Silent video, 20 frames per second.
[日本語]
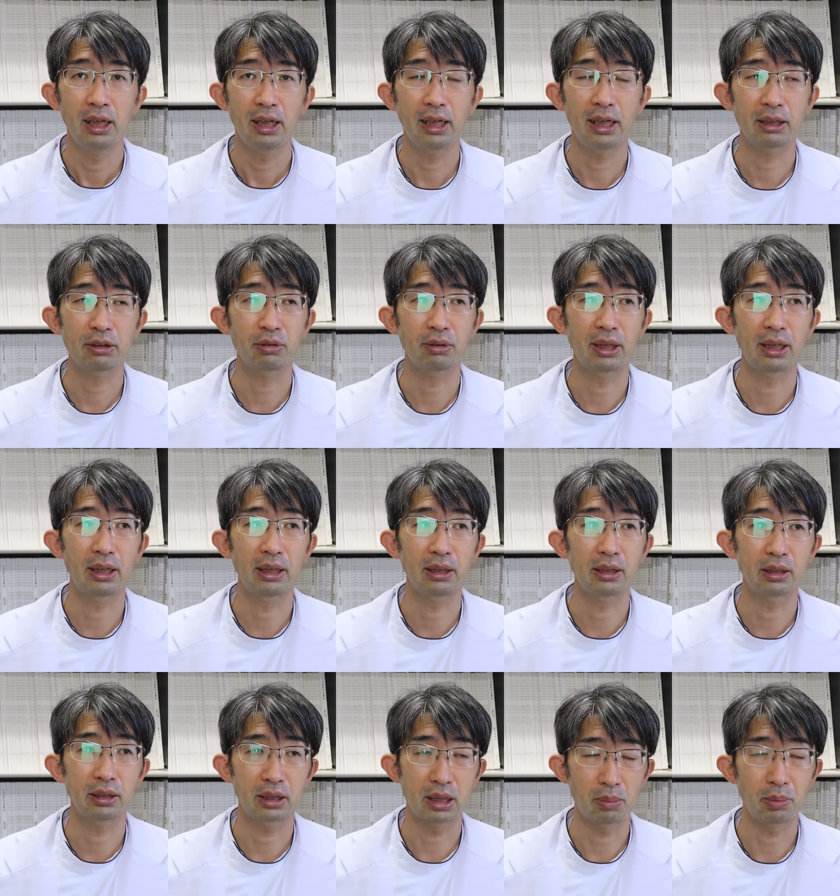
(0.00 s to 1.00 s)
えー、あと
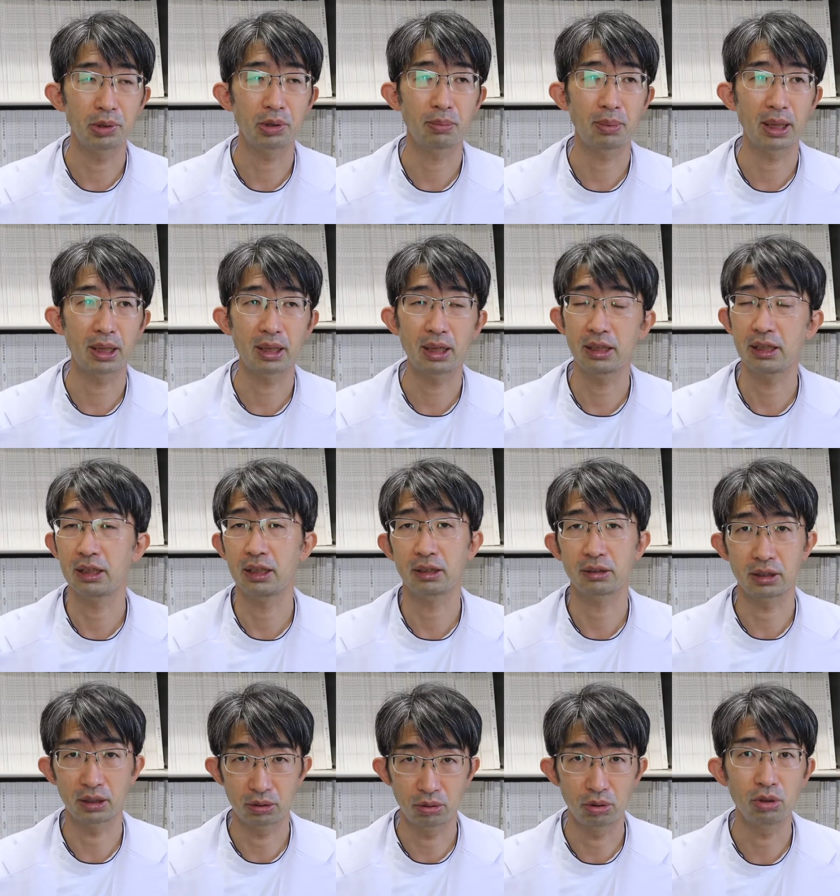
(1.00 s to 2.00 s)
は手元ばっかりじゃ
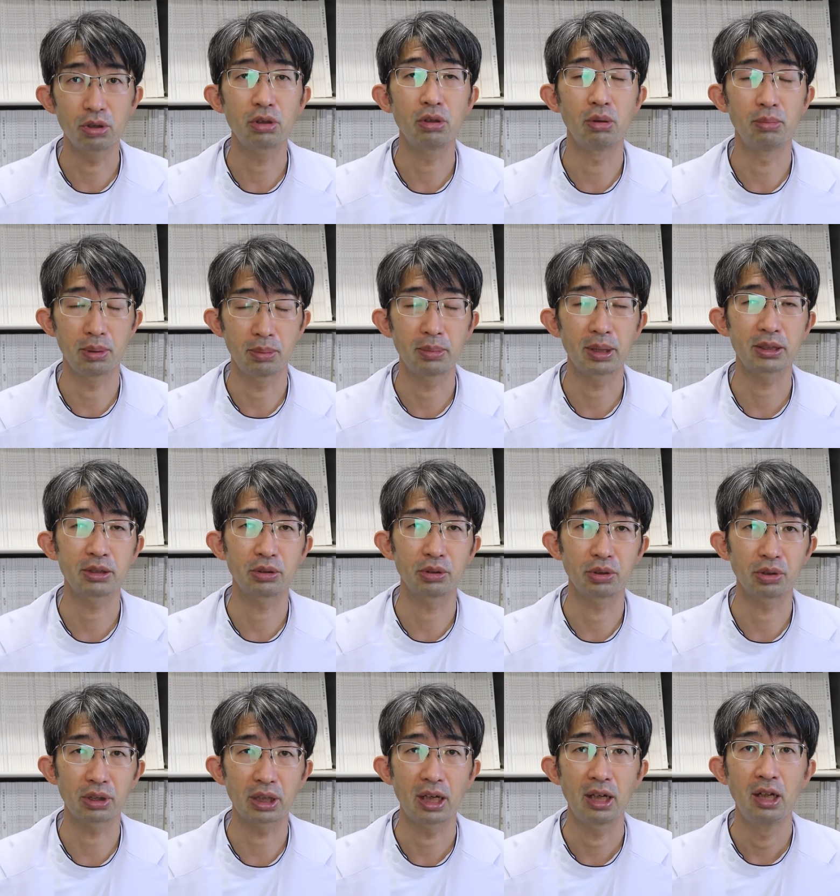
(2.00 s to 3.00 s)
なくて遠くを見ましょう
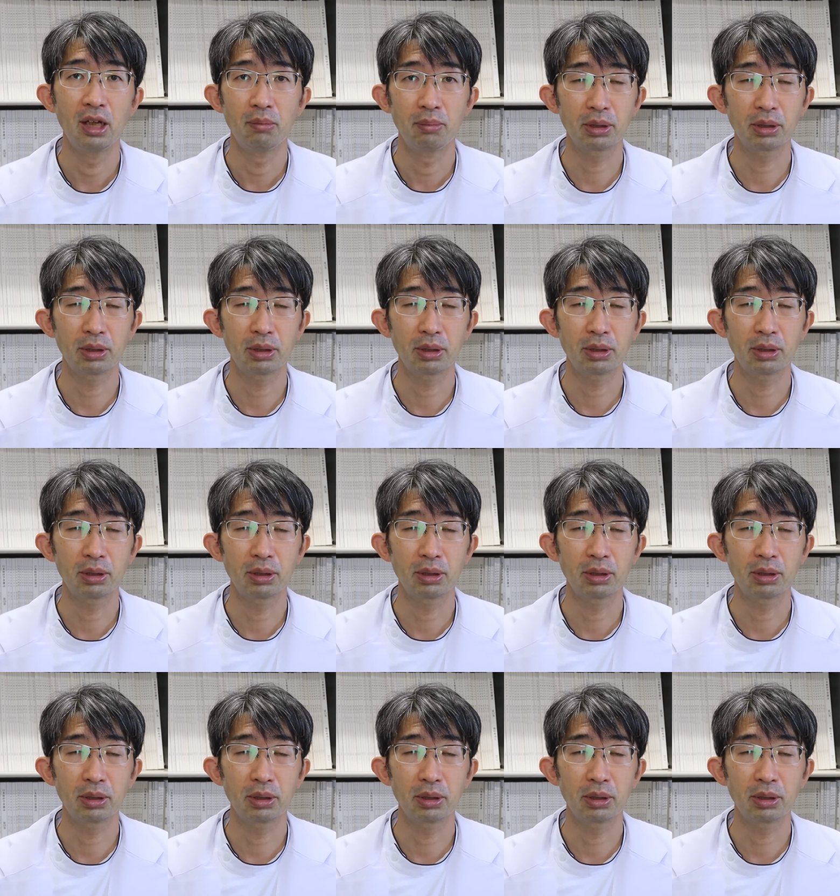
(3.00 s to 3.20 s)
とか、